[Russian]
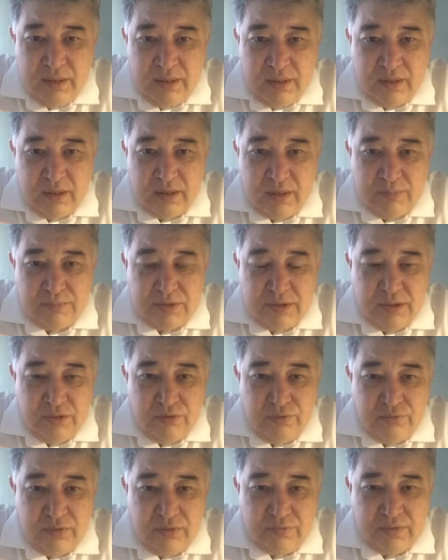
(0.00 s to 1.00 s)
Как
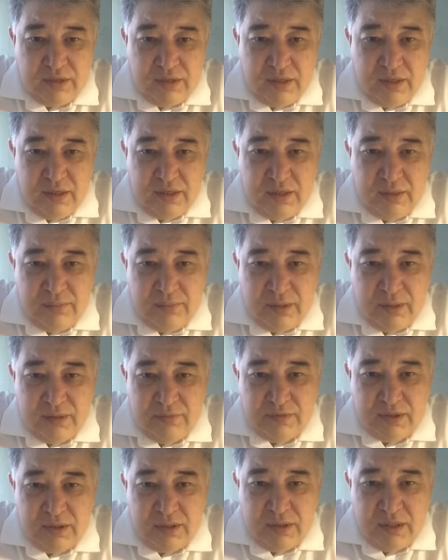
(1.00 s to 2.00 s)
обстановка в Цаганамане?
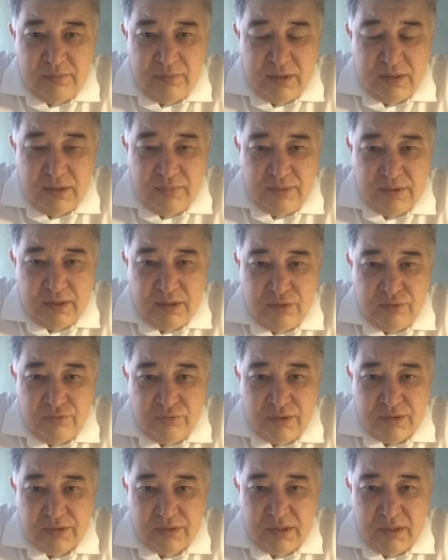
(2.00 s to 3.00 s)
В Цаганамане
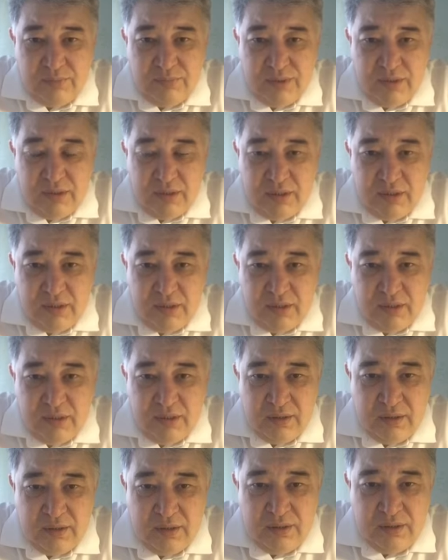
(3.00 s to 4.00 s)
обстановка
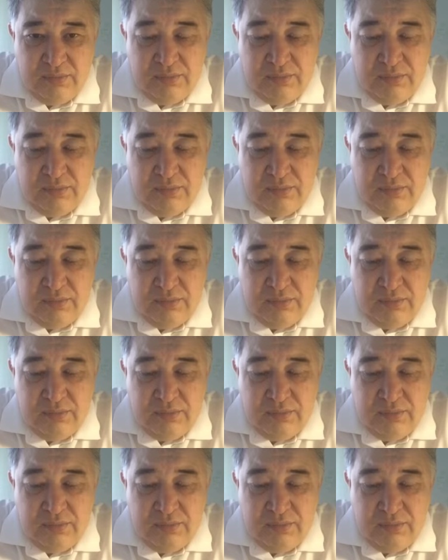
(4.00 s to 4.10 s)
стабильная,